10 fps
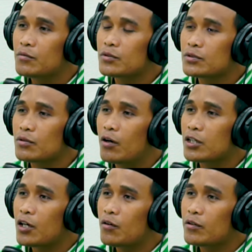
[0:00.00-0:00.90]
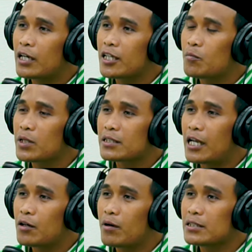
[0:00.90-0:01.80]
Untuk orang-orang yang
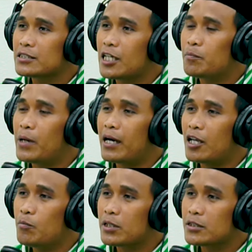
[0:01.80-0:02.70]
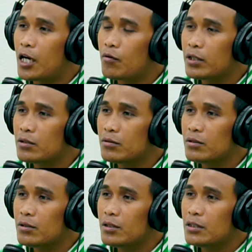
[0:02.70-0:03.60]
bertakwa. Siapakah yang bertakwa itu?
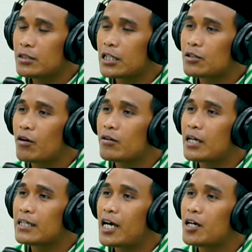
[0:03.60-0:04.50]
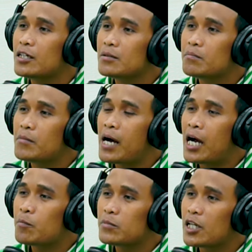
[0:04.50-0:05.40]
Yaitu orang yang
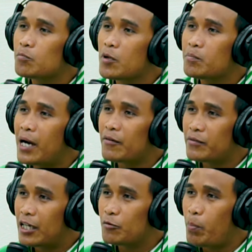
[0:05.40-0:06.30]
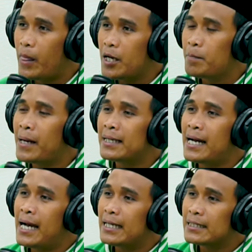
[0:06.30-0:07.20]
maaf dan memaafkan.
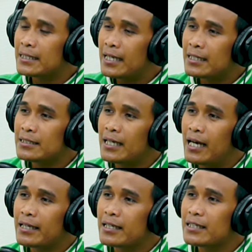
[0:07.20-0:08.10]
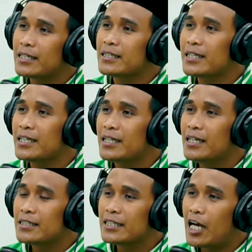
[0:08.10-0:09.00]
Maka redaksi ayat ini
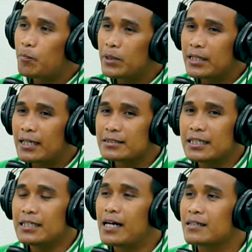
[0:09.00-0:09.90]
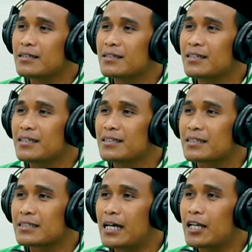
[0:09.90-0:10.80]
diaplikasikan
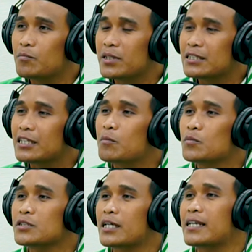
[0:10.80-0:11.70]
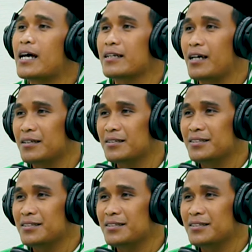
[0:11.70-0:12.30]
ke dalam Islam Nusantara.